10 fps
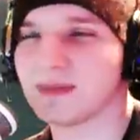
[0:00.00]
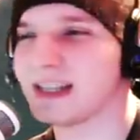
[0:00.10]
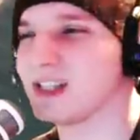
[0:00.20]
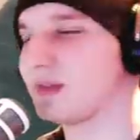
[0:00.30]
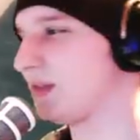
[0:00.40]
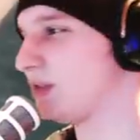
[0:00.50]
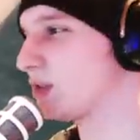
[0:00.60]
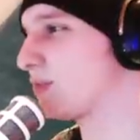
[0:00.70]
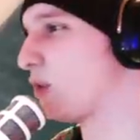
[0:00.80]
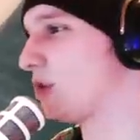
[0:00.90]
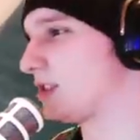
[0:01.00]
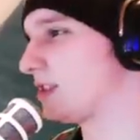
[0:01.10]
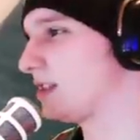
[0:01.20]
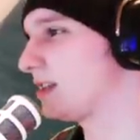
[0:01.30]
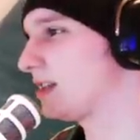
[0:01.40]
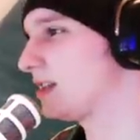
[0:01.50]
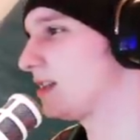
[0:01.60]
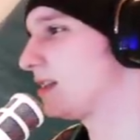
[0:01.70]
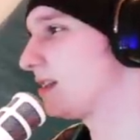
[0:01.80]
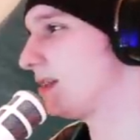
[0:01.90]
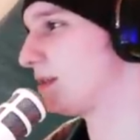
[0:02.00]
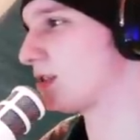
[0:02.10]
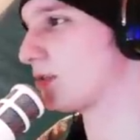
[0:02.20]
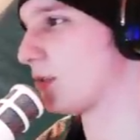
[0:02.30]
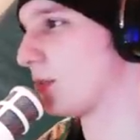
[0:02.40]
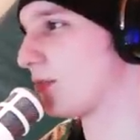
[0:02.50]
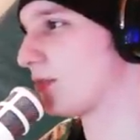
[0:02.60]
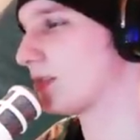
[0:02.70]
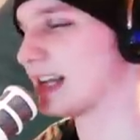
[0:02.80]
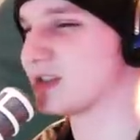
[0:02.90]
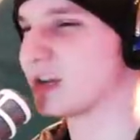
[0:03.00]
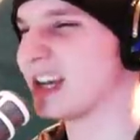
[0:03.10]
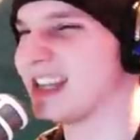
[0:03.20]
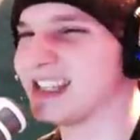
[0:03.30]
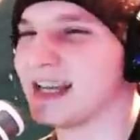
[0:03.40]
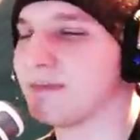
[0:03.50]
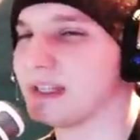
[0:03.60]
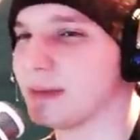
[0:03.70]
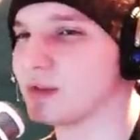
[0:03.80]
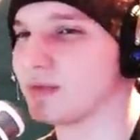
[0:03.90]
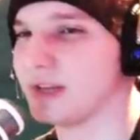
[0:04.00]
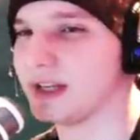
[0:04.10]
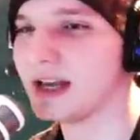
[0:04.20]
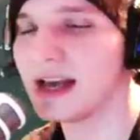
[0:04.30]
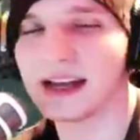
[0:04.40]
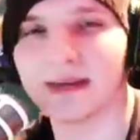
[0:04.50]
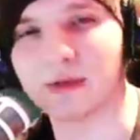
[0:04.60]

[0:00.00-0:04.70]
man sich auf die Videos freut. 17 zu 5. Ganz okay. Ich gebe mich damit zufrieden. Ihr